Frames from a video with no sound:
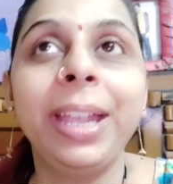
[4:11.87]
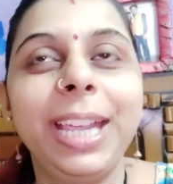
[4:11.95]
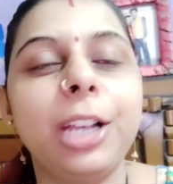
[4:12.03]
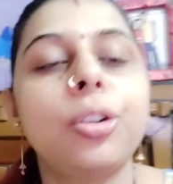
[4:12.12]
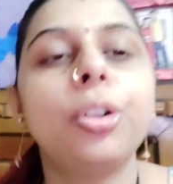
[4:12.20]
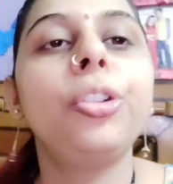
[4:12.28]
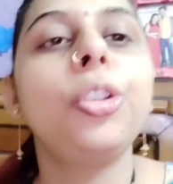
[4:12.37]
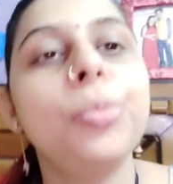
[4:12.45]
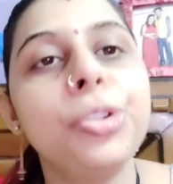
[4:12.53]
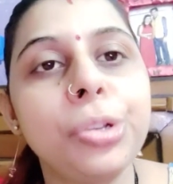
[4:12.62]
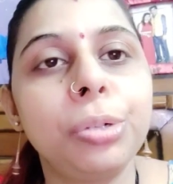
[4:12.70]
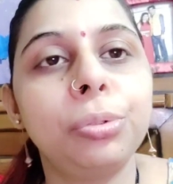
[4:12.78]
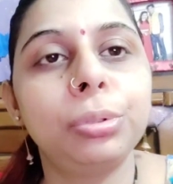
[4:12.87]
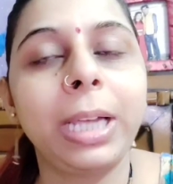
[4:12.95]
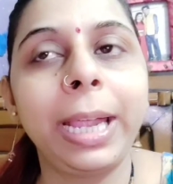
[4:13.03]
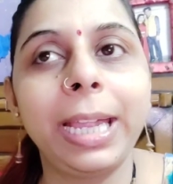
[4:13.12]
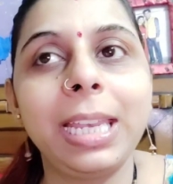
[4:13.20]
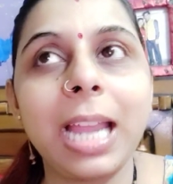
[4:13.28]
एक कंट्रीब्यूशन होता
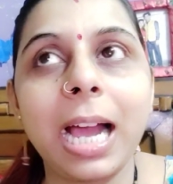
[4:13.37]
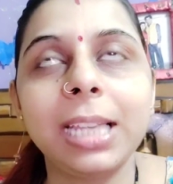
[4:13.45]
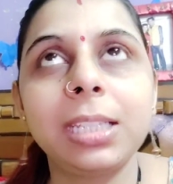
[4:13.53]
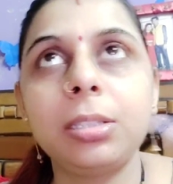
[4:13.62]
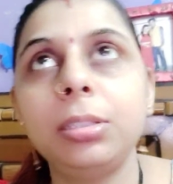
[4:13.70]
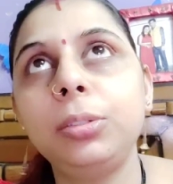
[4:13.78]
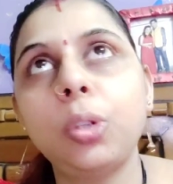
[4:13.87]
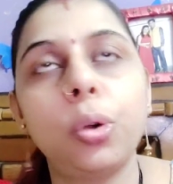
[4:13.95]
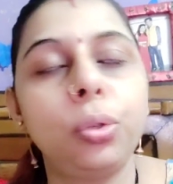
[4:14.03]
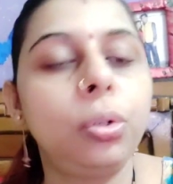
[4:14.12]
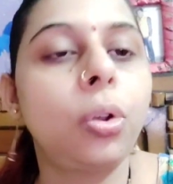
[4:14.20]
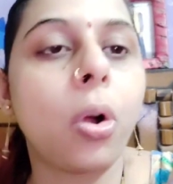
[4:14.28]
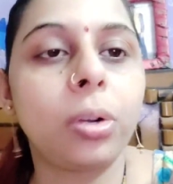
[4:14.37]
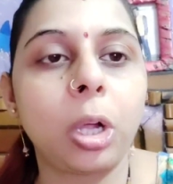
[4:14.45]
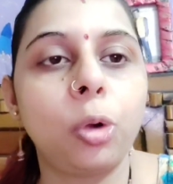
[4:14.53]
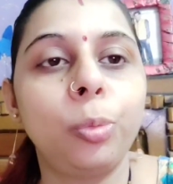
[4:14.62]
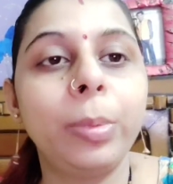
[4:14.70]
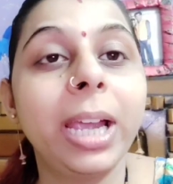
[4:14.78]
है लास्ट दोनों
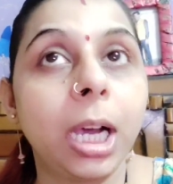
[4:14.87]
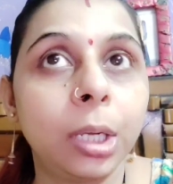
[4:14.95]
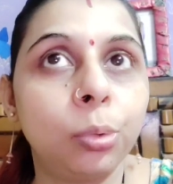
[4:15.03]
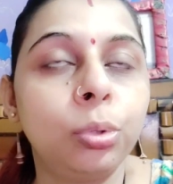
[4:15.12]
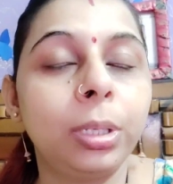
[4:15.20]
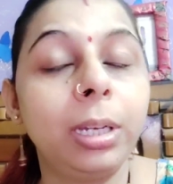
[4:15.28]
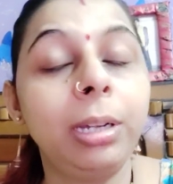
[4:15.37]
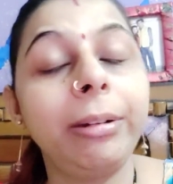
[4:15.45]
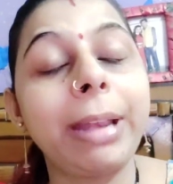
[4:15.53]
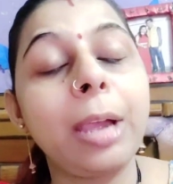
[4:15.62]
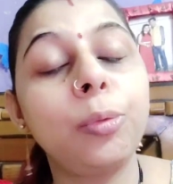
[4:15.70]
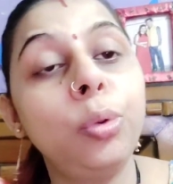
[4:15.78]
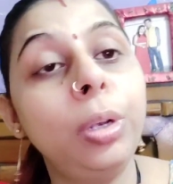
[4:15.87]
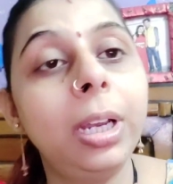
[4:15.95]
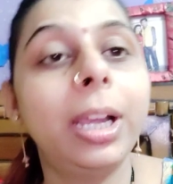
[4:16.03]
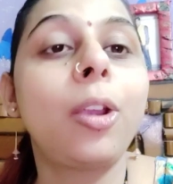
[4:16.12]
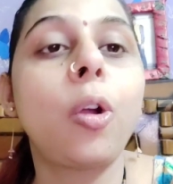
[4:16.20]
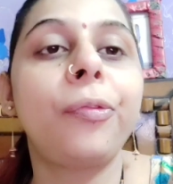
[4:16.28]
लॉकडाउन में अरुण
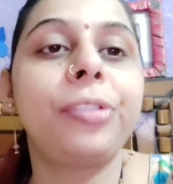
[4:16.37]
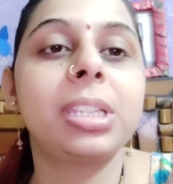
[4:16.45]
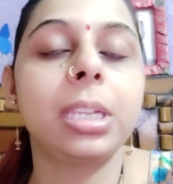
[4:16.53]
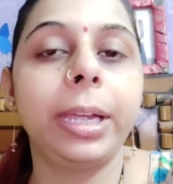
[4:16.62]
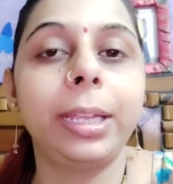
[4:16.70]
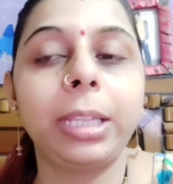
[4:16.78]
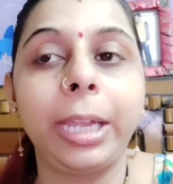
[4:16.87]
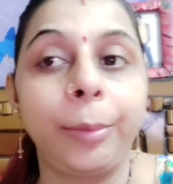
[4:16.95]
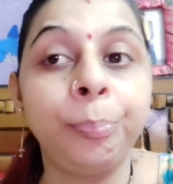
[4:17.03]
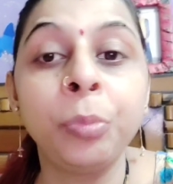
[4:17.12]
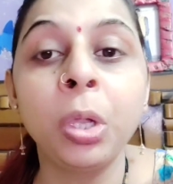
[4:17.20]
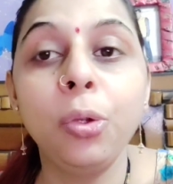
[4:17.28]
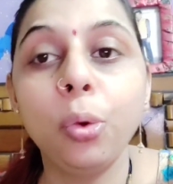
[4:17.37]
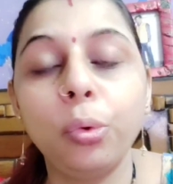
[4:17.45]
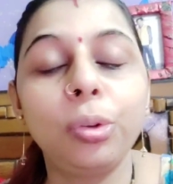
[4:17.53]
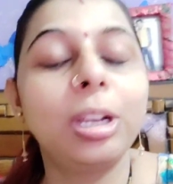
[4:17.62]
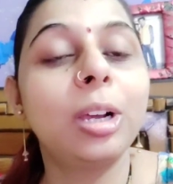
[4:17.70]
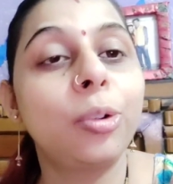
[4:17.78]
रेगुलर ऑफिस गए थे
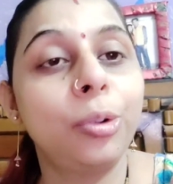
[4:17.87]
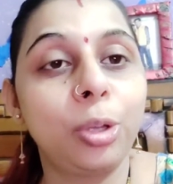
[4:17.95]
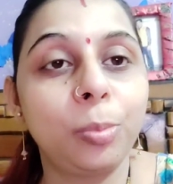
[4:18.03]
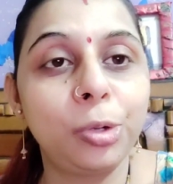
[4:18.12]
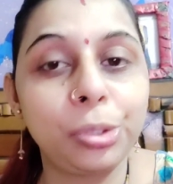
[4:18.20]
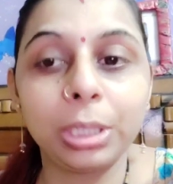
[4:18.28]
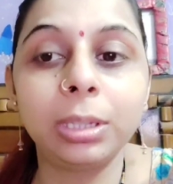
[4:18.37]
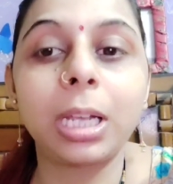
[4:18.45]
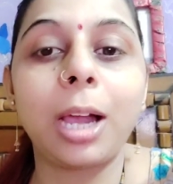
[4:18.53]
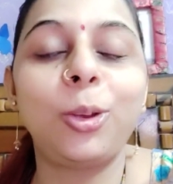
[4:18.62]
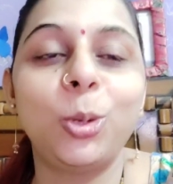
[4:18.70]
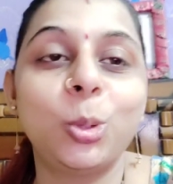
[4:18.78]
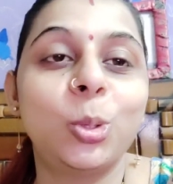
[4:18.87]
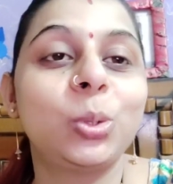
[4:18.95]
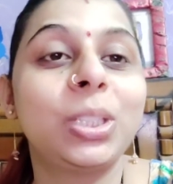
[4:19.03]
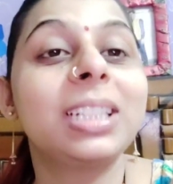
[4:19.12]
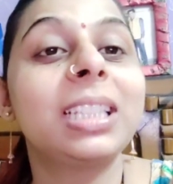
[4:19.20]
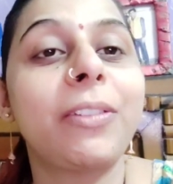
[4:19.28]
उनका कंट्रीब्यूशन था लोगों
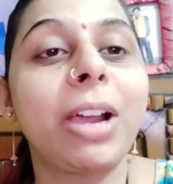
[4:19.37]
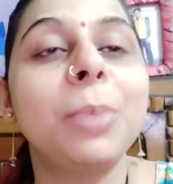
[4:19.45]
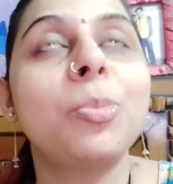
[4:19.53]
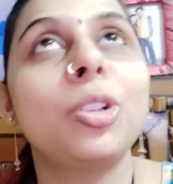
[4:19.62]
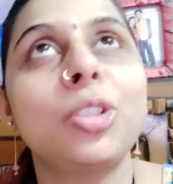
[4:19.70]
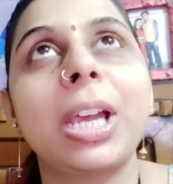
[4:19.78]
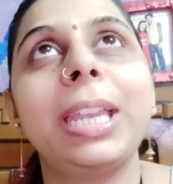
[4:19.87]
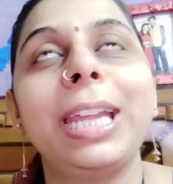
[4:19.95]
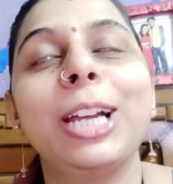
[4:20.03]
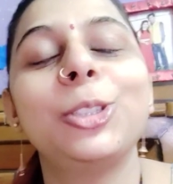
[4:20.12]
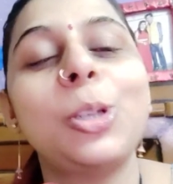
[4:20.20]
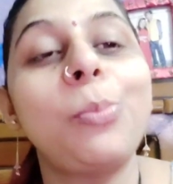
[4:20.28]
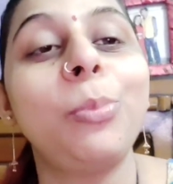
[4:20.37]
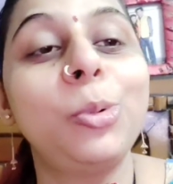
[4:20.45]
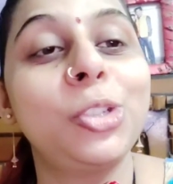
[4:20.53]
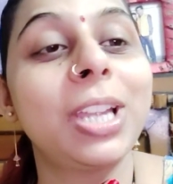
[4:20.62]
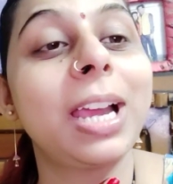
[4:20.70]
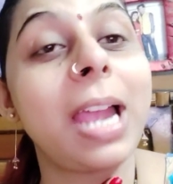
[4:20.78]
तक दवाई पहुंचाने का तो
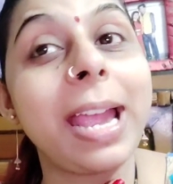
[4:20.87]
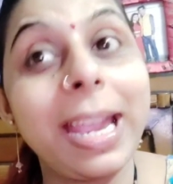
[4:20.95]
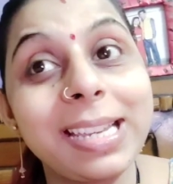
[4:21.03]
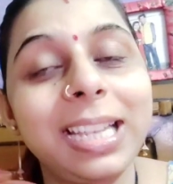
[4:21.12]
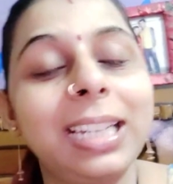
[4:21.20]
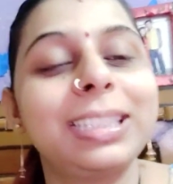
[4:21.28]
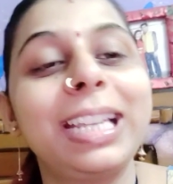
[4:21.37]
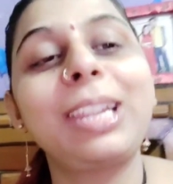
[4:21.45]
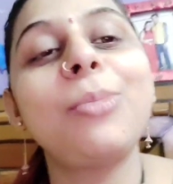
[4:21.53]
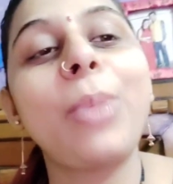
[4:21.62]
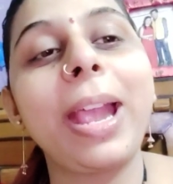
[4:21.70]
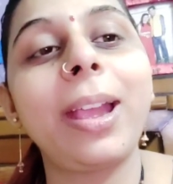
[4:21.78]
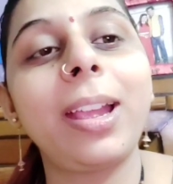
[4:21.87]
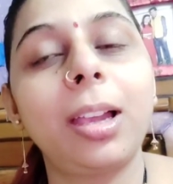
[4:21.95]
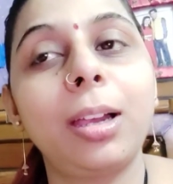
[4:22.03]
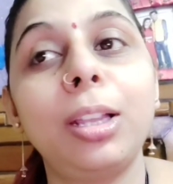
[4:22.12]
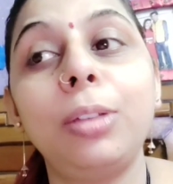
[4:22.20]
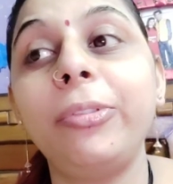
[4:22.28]
मुझे ऐसा लगता है कि
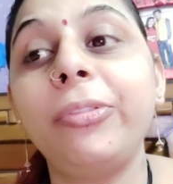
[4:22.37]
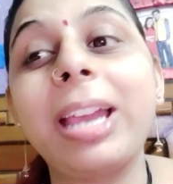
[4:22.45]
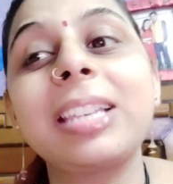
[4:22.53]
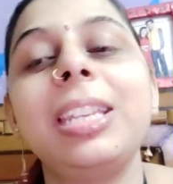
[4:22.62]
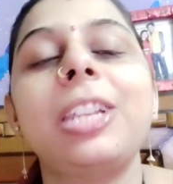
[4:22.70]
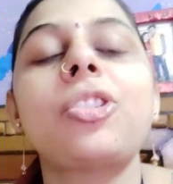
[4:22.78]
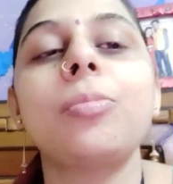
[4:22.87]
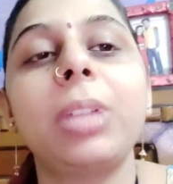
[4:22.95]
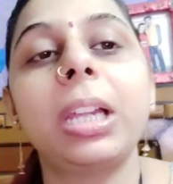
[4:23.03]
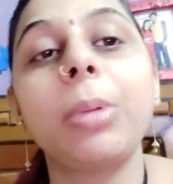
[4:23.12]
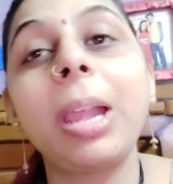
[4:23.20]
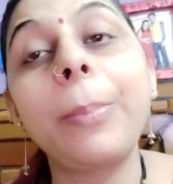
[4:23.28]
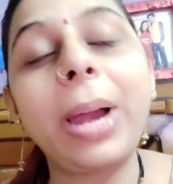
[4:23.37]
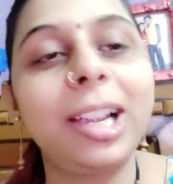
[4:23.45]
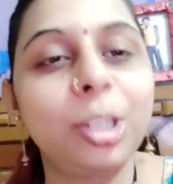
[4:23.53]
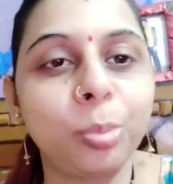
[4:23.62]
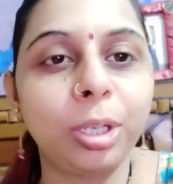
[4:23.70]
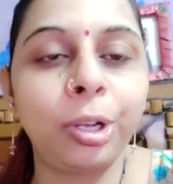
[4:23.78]
मैं वैक्सीनेशन में एक
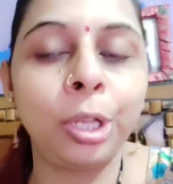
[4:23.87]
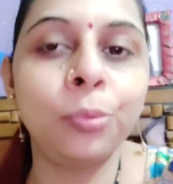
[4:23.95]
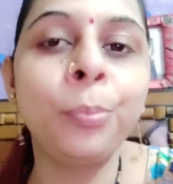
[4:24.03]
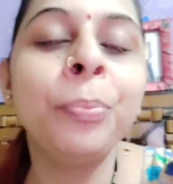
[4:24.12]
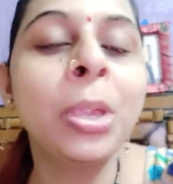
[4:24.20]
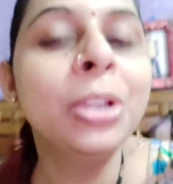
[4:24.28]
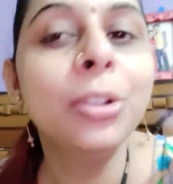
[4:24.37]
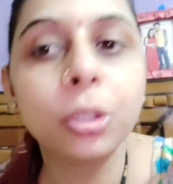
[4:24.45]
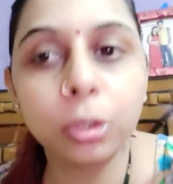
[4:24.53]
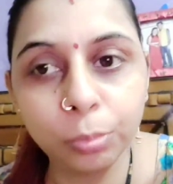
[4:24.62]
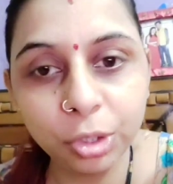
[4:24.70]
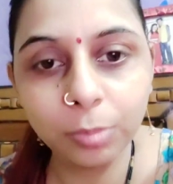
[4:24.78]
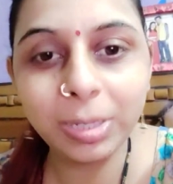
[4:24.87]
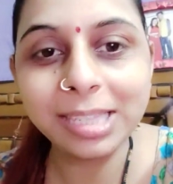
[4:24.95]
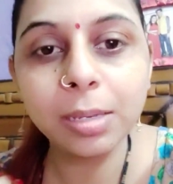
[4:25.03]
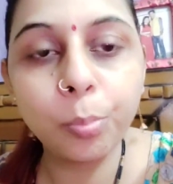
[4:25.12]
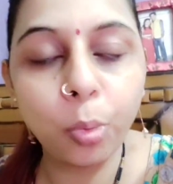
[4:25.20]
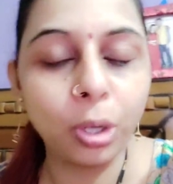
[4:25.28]
पार्ट बन रही हूँ तो मुझे भी
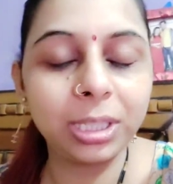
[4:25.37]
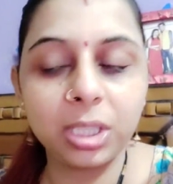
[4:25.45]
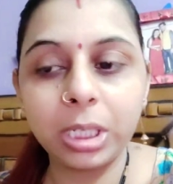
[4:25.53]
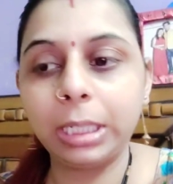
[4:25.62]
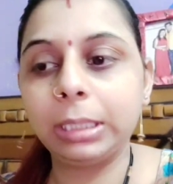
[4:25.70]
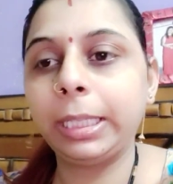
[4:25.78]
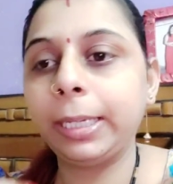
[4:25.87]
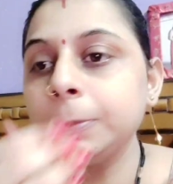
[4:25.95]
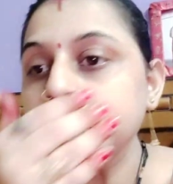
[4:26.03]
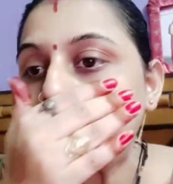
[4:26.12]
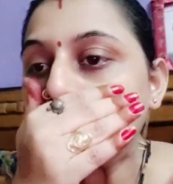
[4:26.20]
ऐसे बहुत अच्छा लगता है